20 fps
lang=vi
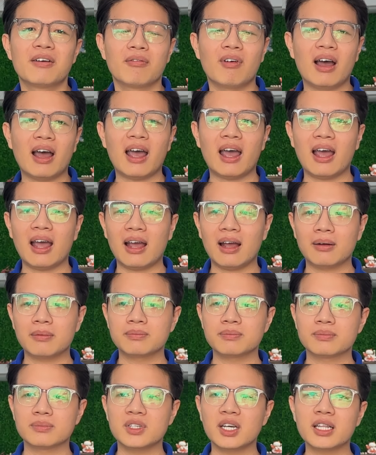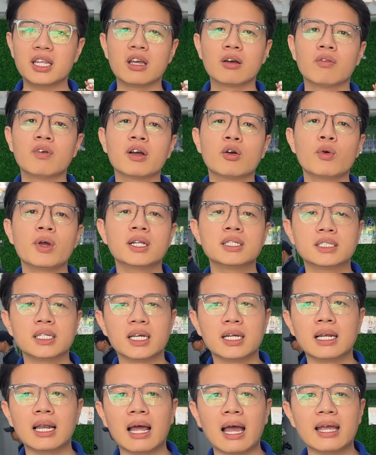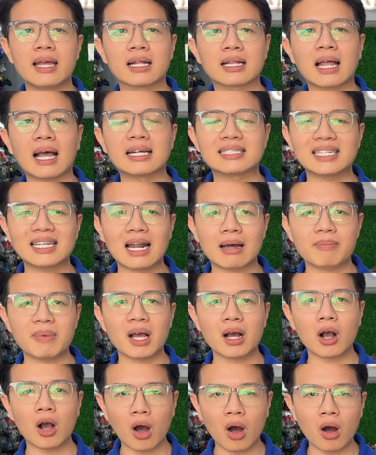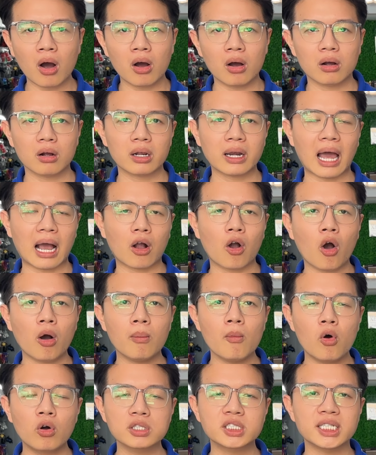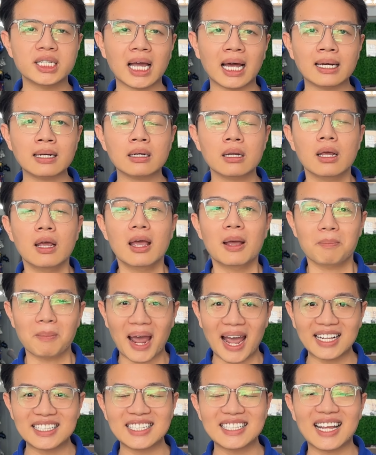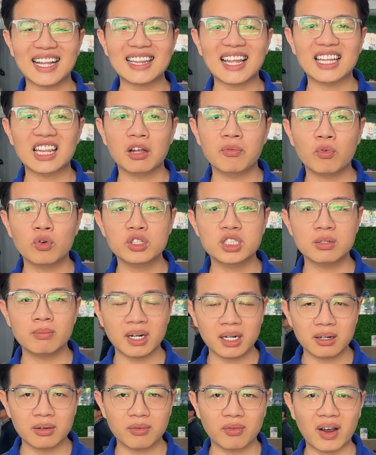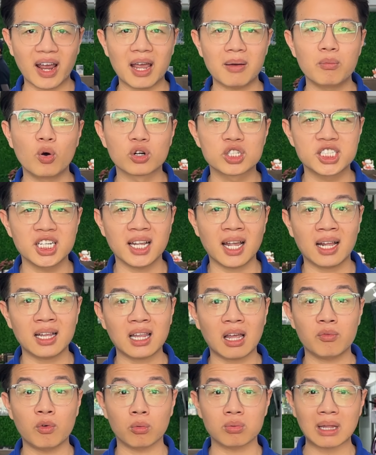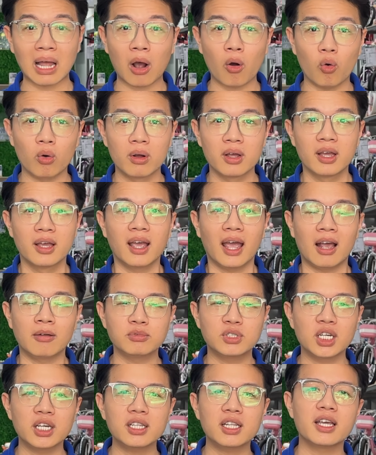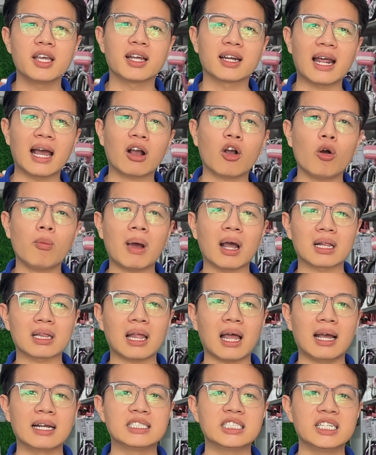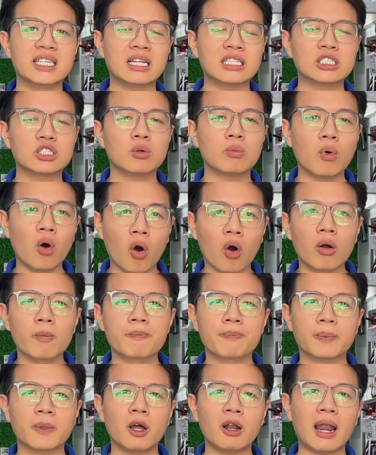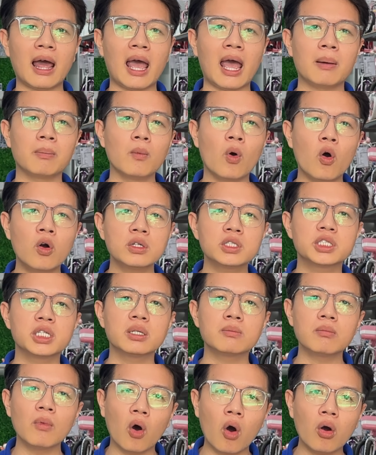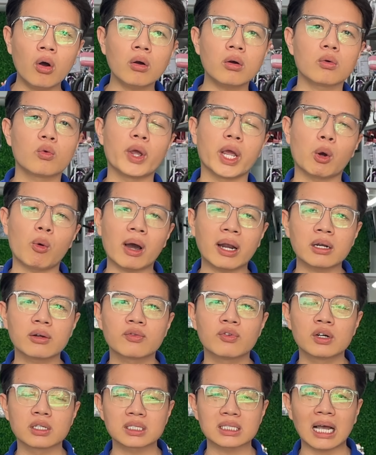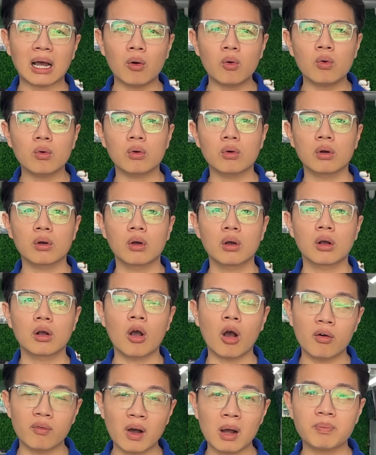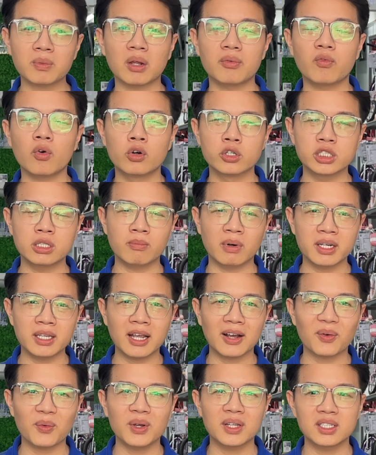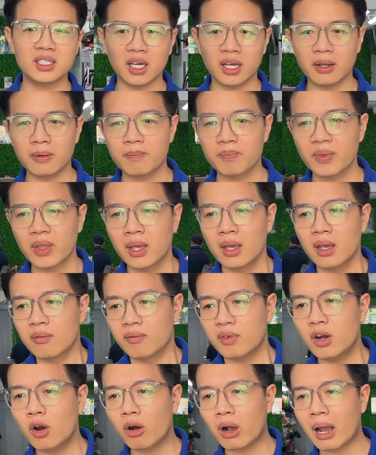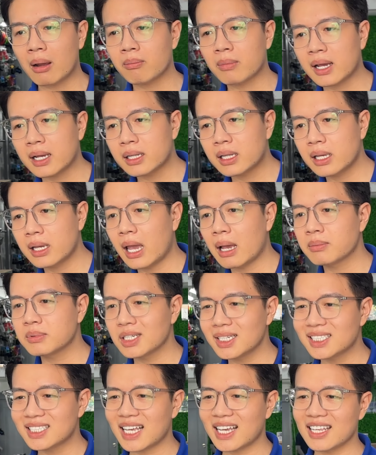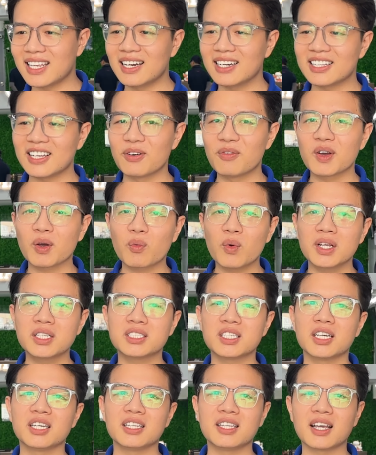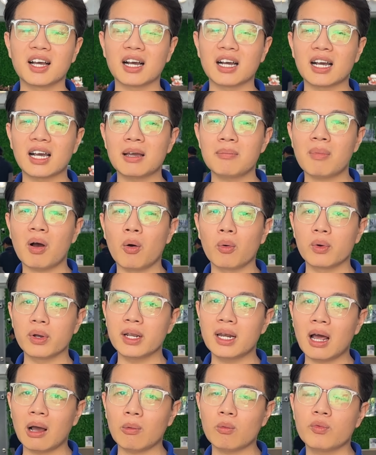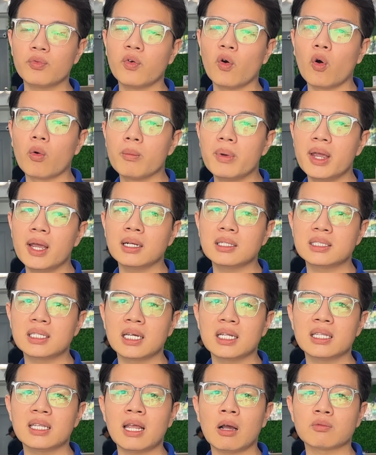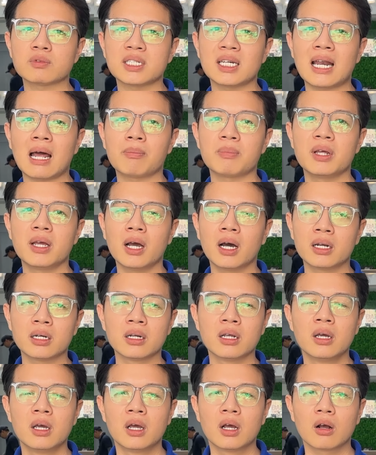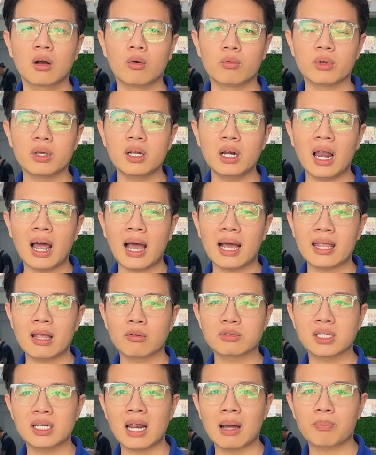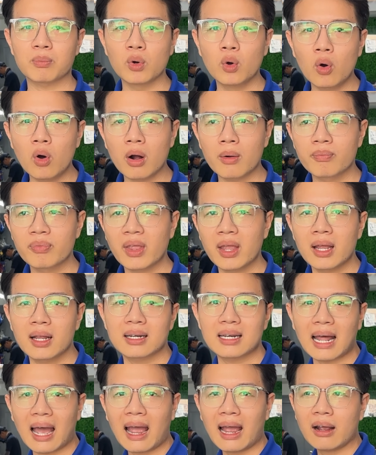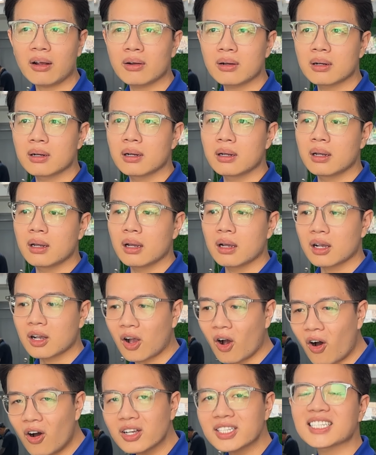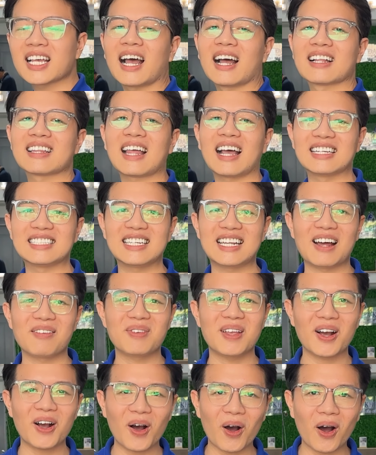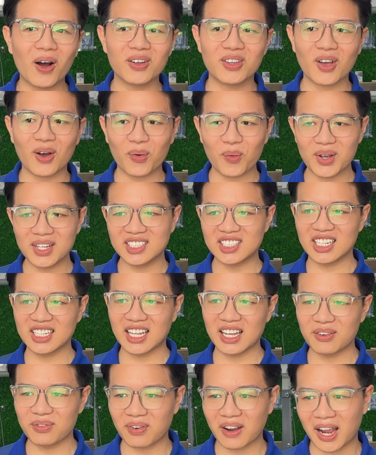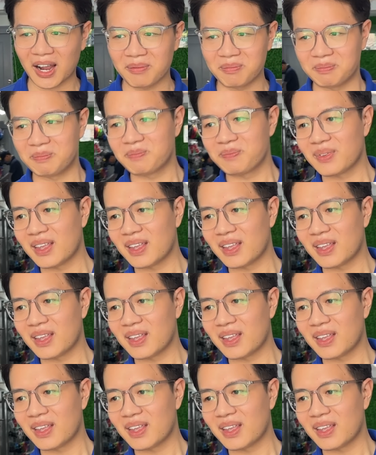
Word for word: Và giới thiệu với quý anh chị là hiện tại xe đạp giá kho đã có 4 chi nhánh 3 chi nhánh tại thành phố Hồ Chí Minh và một chi nhánh tại Vũng Tàu. Em Chí thì hiện đang có mặt tại chi nhánh số 1 đó là 494 Nguyễn Oanh phường 6 Gò Vấp, thành phố Hồ Chí Minh nha quý anh chị. Video ngày hôm nay thì em chỉ sẽ giới thiệu với quý anh chị những cái mẫu ghi đông phổ biến trên dòng xe đạp địa hình cũng như là dòng xe đạp đua đang có sẵn tại xe đạp giá kho cho quý anh chị thị phạm.